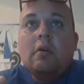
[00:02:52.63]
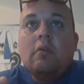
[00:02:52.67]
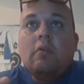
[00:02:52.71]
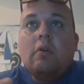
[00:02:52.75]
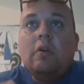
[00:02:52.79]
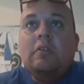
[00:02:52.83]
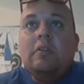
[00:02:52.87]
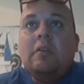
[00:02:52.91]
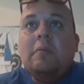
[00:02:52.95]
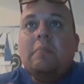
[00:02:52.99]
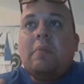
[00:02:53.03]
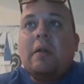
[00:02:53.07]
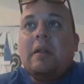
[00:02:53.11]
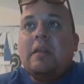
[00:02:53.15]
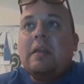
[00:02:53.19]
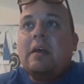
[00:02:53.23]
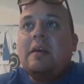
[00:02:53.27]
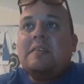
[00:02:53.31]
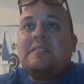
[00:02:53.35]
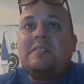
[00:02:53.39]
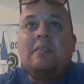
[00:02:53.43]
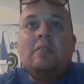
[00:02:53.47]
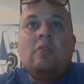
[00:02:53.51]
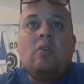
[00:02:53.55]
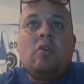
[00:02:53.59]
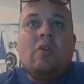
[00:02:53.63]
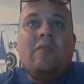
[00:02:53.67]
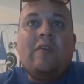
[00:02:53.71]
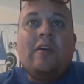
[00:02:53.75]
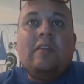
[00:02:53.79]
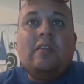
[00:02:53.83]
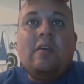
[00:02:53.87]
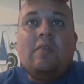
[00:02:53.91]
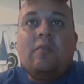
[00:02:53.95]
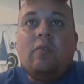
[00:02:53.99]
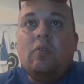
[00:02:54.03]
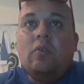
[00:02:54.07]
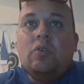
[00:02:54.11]
Quindi in pratica se loro
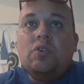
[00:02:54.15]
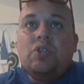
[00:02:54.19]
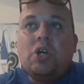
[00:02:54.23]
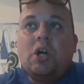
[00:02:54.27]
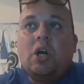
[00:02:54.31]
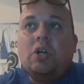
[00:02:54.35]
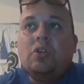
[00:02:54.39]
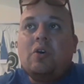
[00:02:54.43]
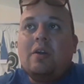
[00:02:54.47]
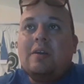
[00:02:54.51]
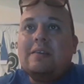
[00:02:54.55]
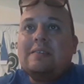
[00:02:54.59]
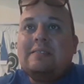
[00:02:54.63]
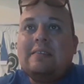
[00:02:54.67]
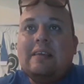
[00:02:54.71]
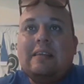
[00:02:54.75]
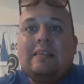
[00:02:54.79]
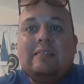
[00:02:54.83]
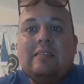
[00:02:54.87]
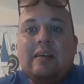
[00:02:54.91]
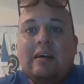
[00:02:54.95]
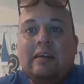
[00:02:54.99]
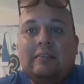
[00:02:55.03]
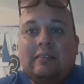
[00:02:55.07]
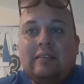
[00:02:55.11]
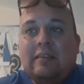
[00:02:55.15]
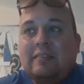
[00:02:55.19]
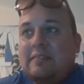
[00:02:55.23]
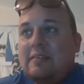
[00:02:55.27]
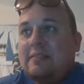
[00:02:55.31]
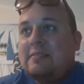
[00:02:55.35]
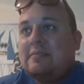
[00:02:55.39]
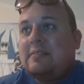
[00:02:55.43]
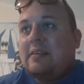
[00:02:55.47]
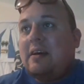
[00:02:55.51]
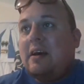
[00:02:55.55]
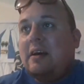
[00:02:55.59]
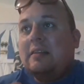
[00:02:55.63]
vendevano un giocatore a 70,
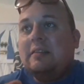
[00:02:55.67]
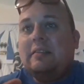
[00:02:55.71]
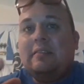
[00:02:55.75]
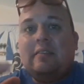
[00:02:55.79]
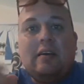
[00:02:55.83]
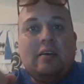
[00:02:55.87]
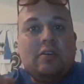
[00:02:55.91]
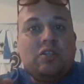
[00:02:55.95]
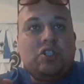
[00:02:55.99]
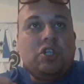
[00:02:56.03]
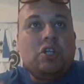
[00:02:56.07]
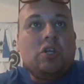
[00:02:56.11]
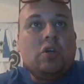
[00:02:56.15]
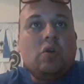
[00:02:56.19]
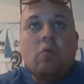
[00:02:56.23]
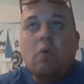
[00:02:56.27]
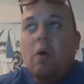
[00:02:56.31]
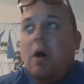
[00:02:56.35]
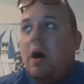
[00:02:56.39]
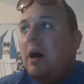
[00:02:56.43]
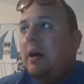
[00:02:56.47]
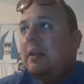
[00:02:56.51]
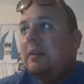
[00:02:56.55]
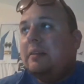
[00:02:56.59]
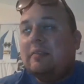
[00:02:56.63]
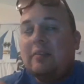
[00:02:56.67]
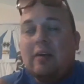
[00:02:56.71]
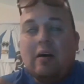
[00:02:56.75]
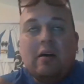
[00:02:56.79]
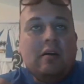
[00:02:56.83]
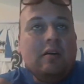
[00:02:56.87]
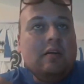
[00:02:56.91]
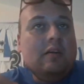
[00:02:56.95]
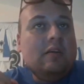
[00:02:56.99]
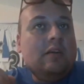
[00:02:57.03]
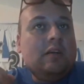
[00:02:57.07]
60, 50,